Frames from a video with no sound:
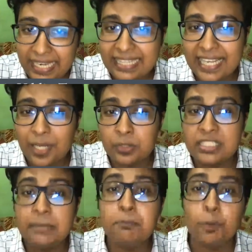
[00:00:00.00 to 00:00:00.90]
দ্বারা হচ্ছে
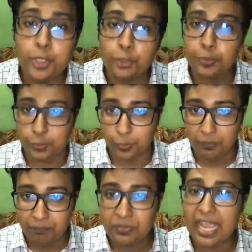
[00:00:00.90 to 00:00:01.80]
প্রোটিওসোম
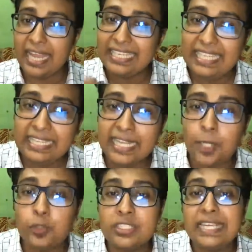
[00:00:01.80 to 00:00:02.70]
অ্যান্ড ই দ্বারা
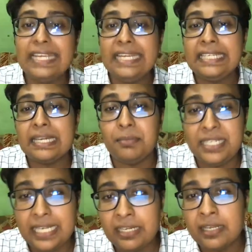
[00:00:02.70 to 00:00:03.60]
হচ্ছে
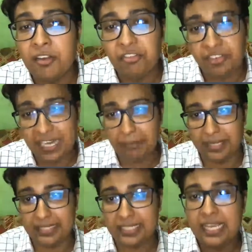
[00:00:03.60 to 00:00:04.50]
ইন্টারমিডিয়েট ফিলামেন্ট
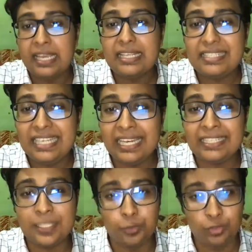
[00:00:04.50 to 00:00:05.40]
সিলেটে
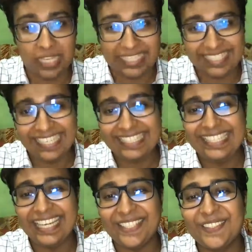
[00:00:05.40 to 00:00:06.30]
যেহেতু যাচ্ছে
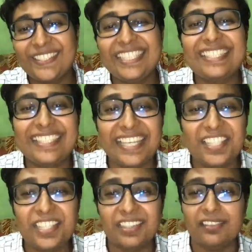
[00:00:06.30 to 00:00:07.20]
সিলেটে হচ্ছে
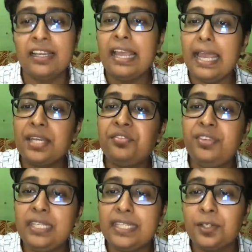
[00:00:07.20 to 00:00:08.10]
সেন্ট্রিয়াল অ্যান্ড
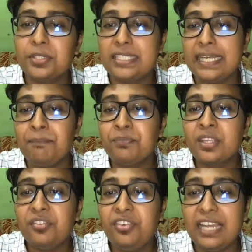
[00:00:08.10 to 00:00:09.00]
ফিতে হচ্ছে
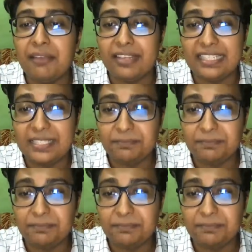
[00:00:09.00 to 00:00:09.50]
ফিলামেন্ট